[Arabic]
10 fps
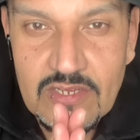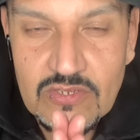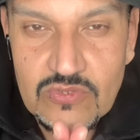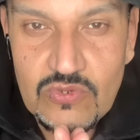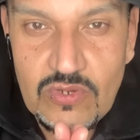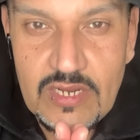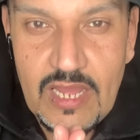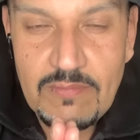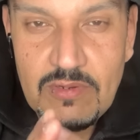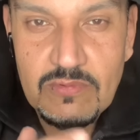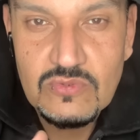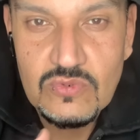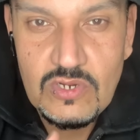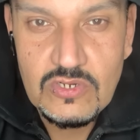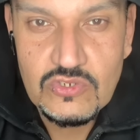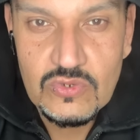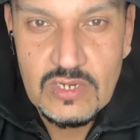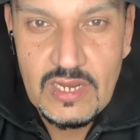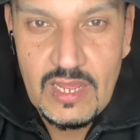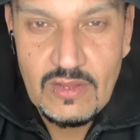دون قبل ما تروح
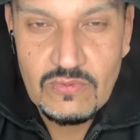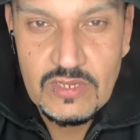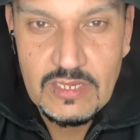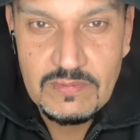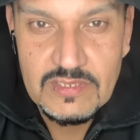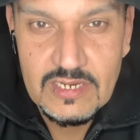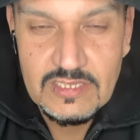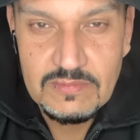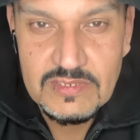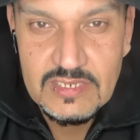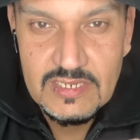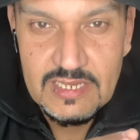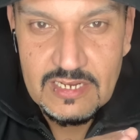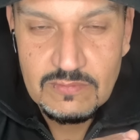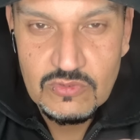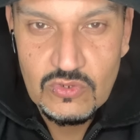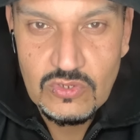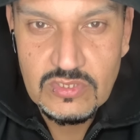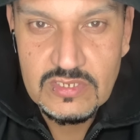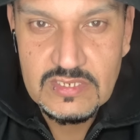لشغلها وهي بترتب السرير كانت
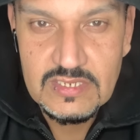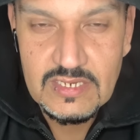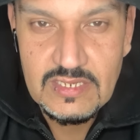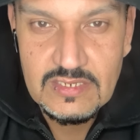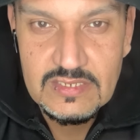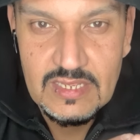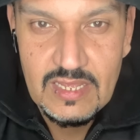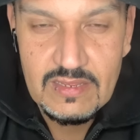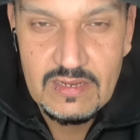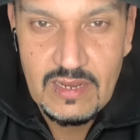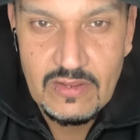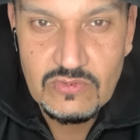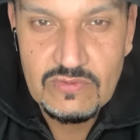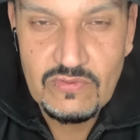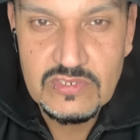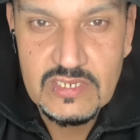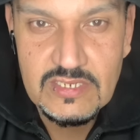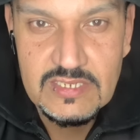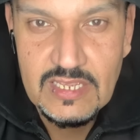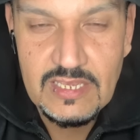بتحط السرير العروسه فوق السرير
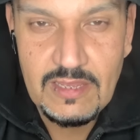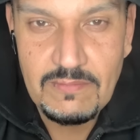زي